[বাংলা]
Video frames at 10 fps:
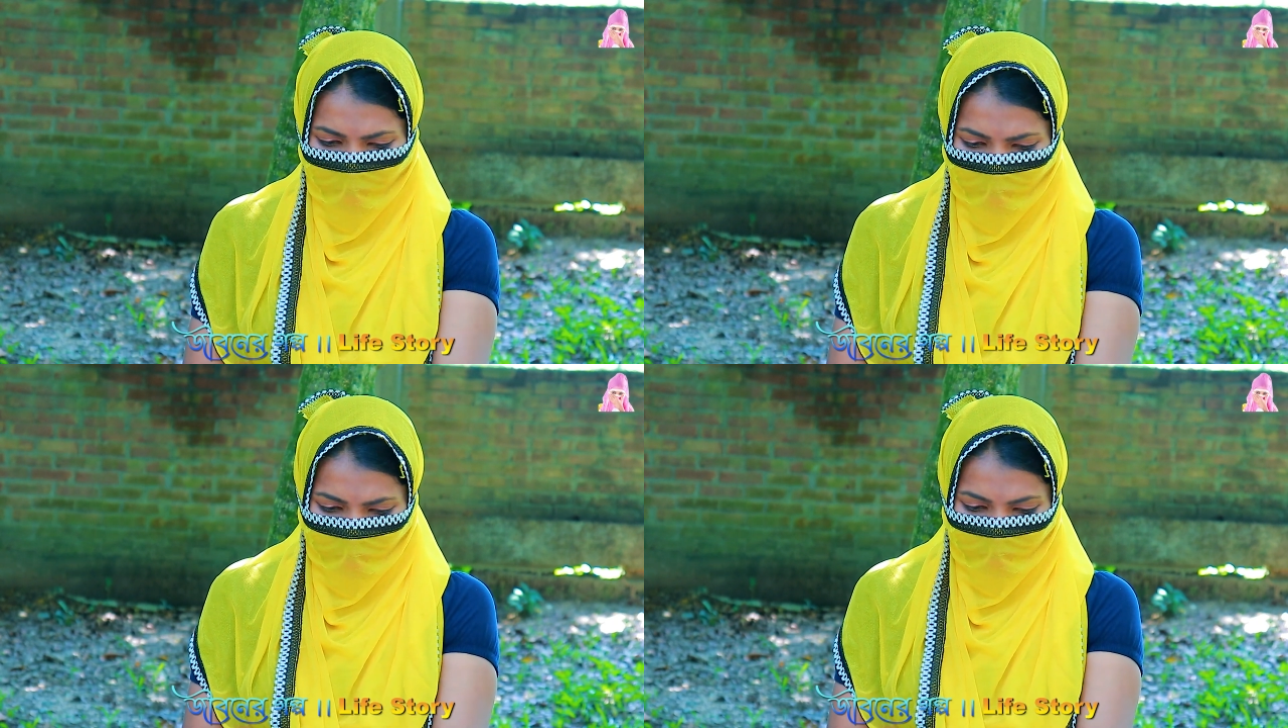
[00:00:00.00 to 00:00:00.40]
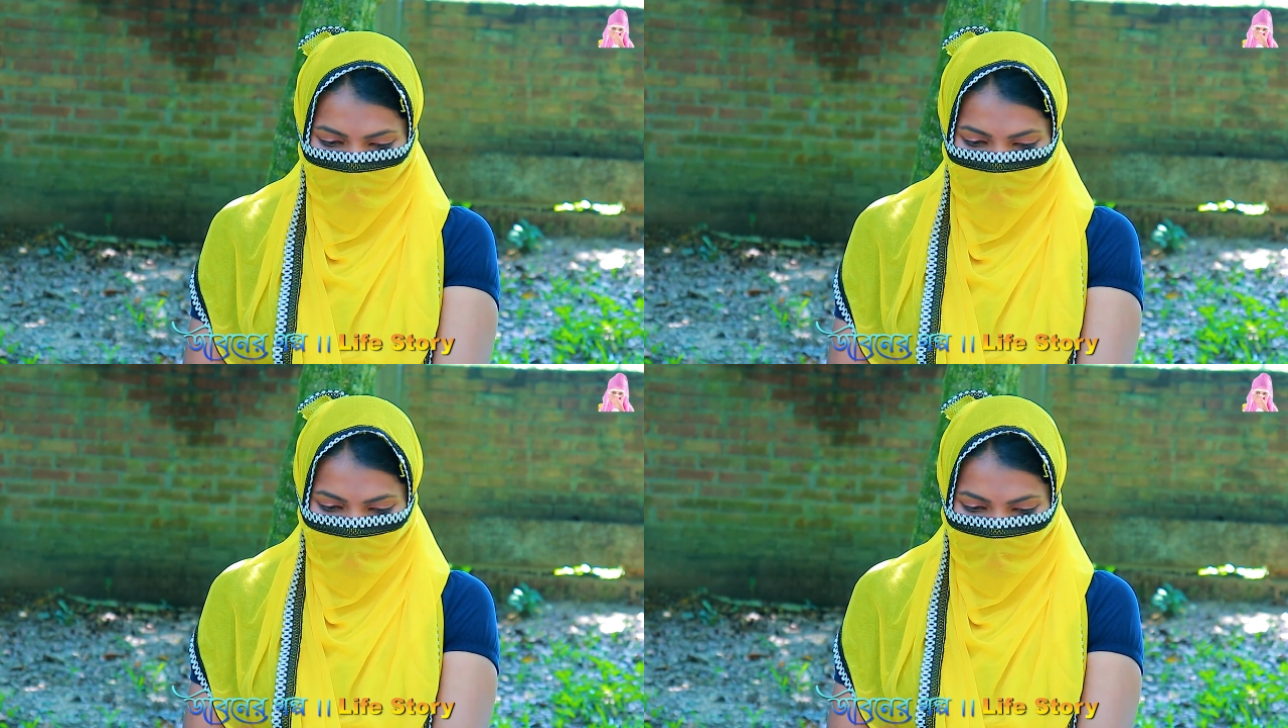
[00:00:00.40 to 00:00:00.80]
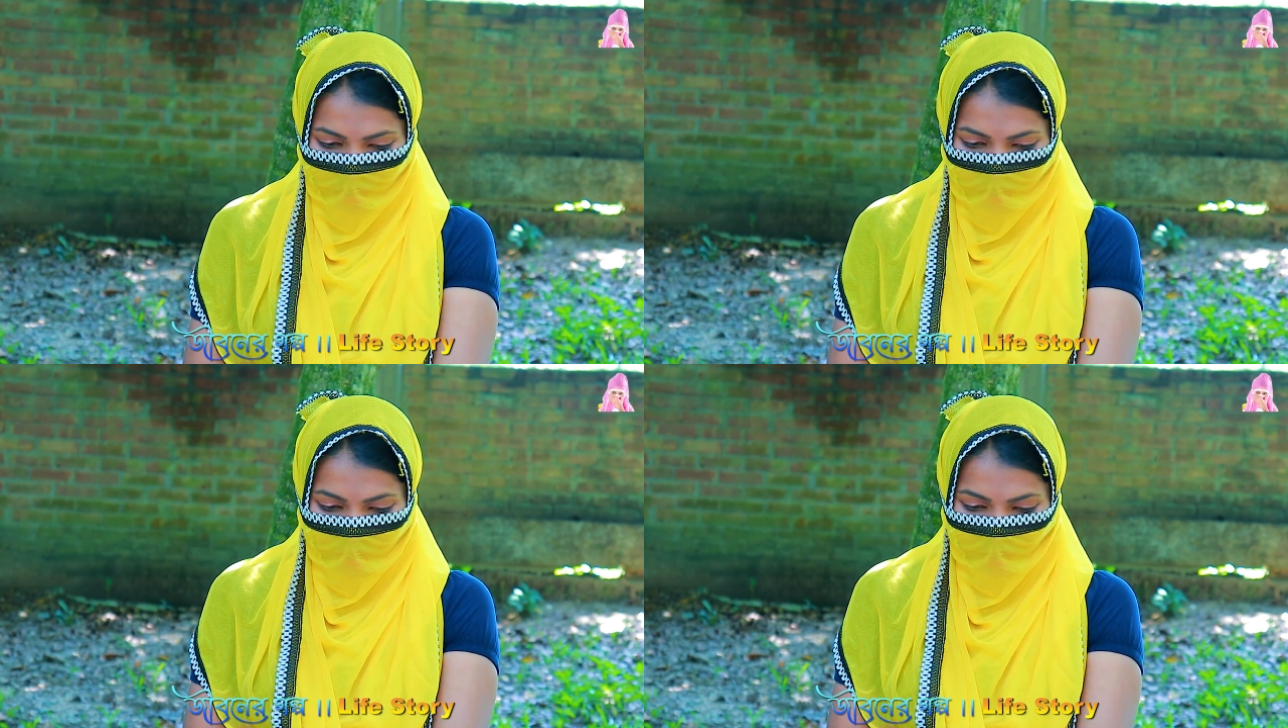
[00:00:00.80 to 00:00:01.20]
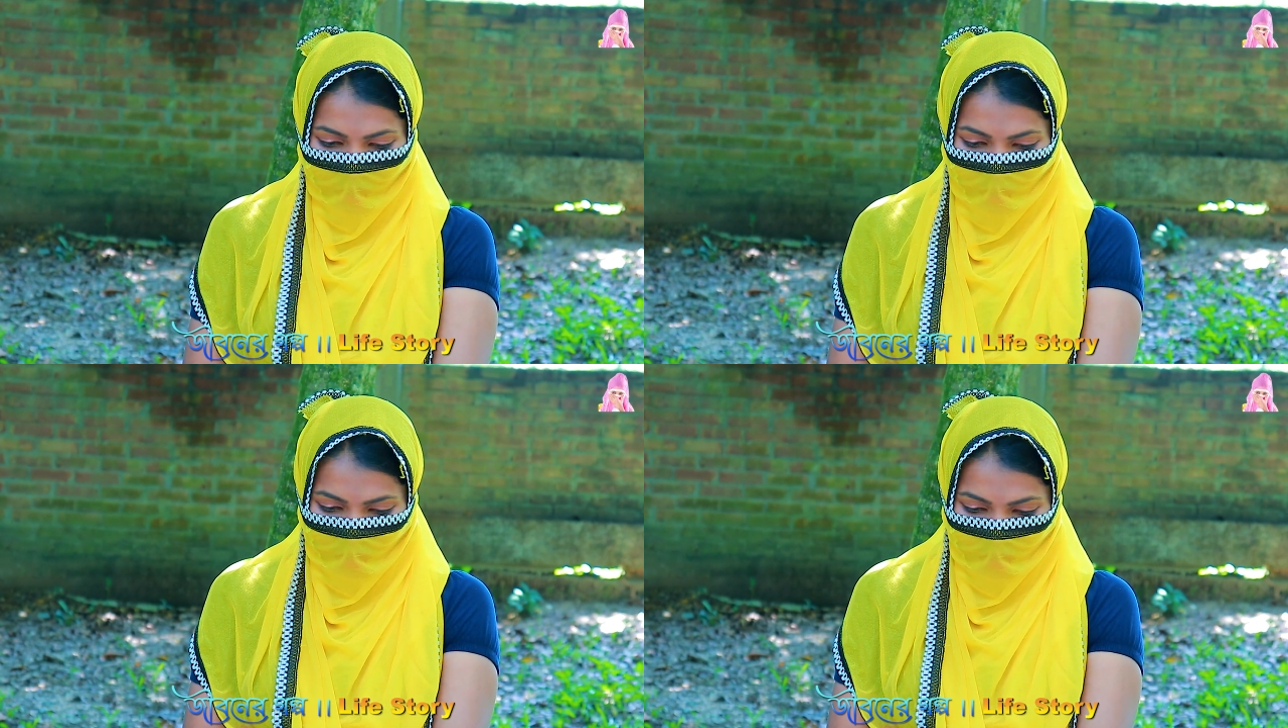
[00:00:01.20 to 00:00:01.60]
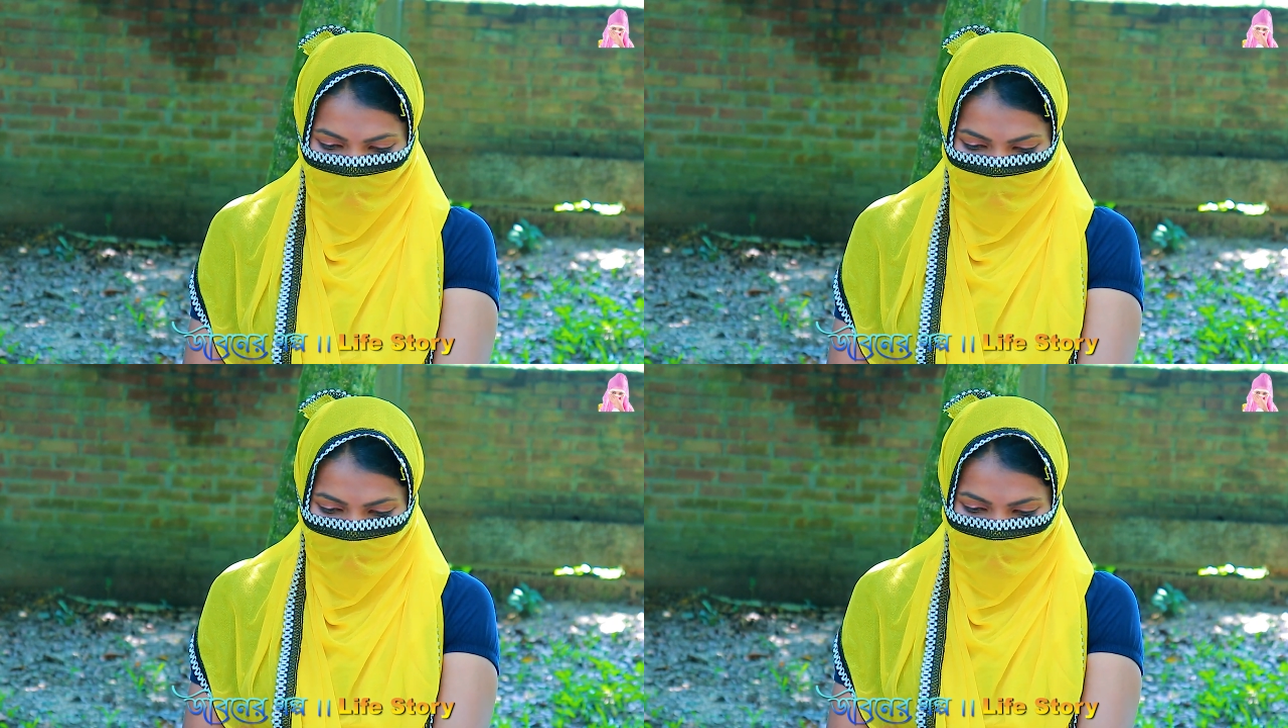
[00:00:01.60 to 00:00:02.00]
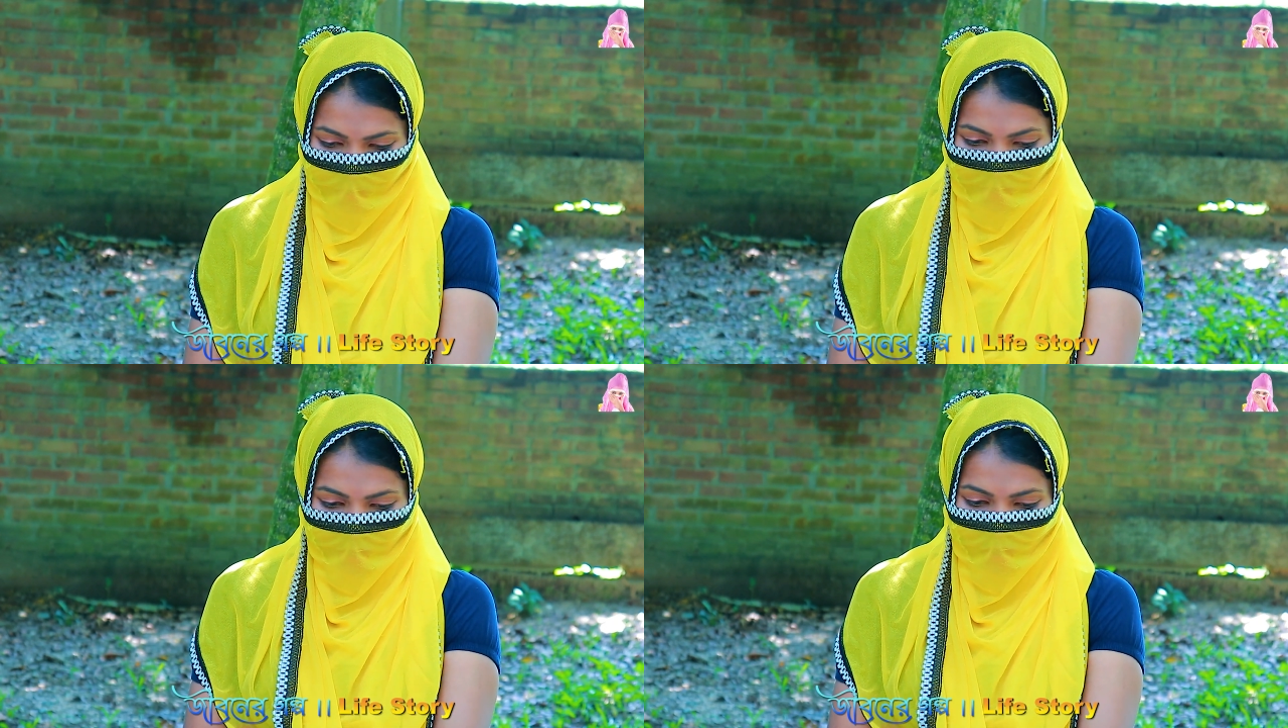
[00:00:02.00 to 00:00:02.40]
হলো ইয়ে করো বিয়ে